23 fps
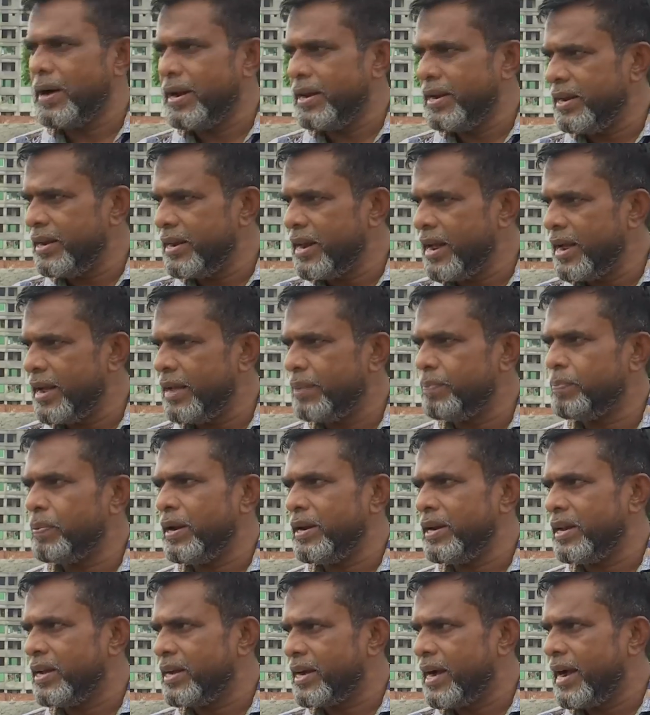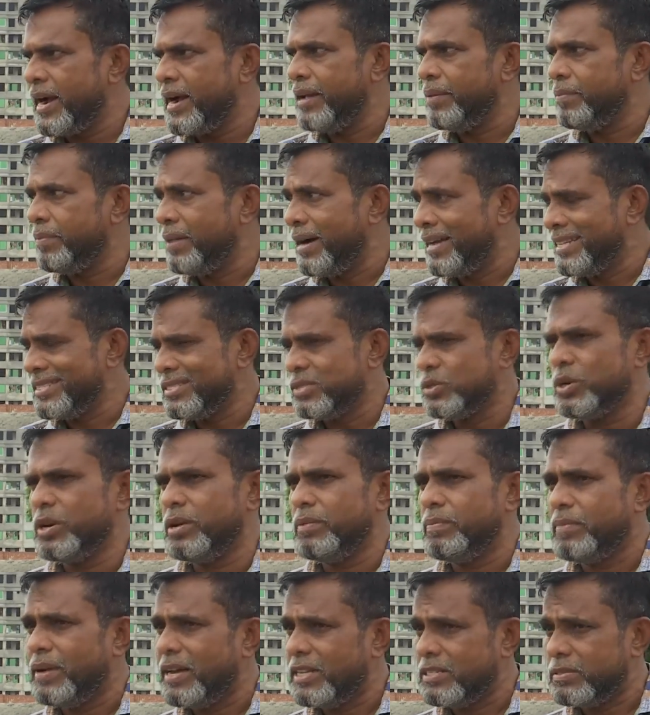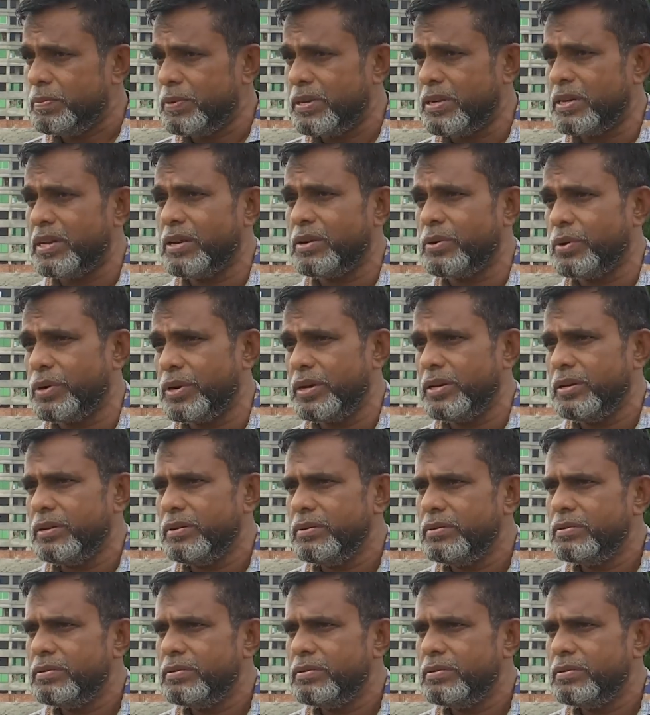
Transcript: পানি নেয় পানি খায় মাছ ধরে মাছ বিক্রি করে